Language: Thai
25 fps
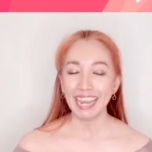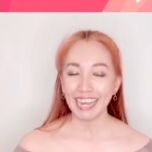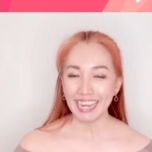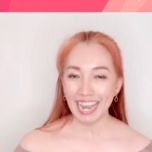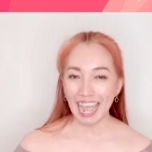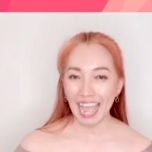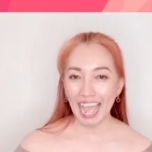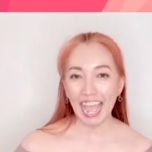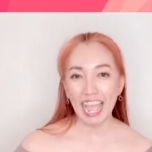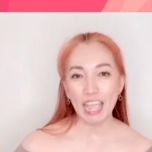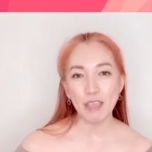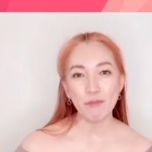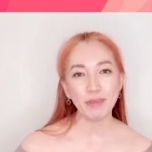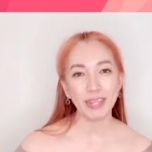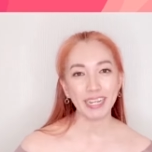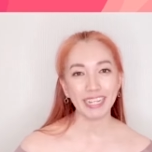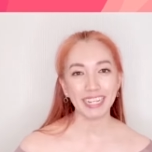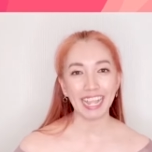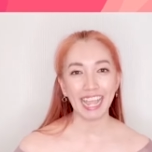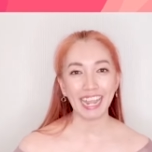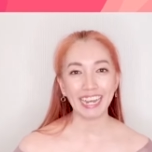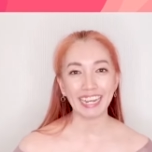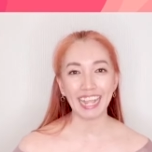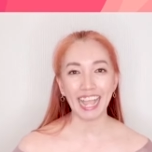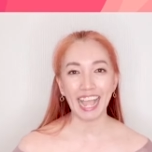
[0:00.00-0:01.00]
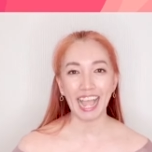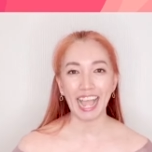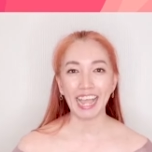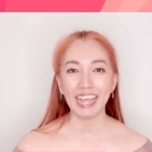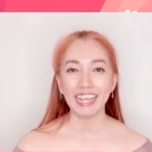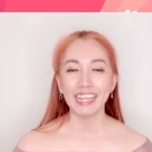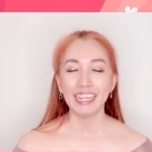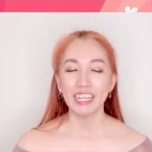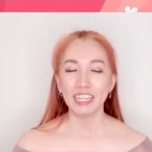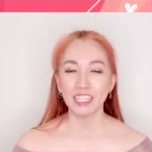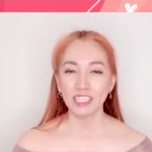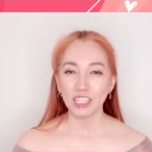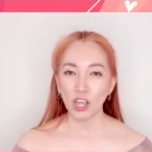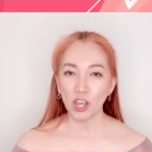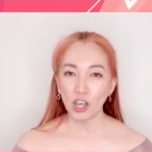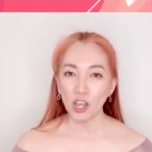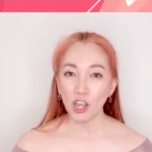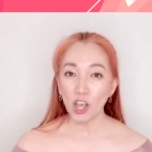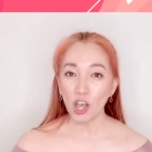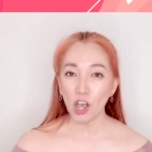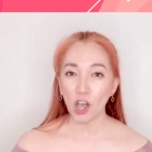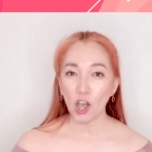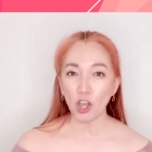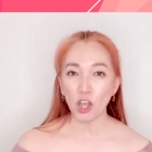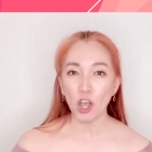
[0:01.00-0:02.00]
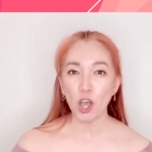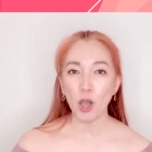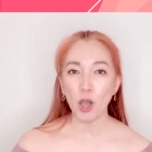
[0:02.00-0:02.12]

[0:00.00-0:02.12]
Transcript: ได้เหมือนกันค่ะต้องขอข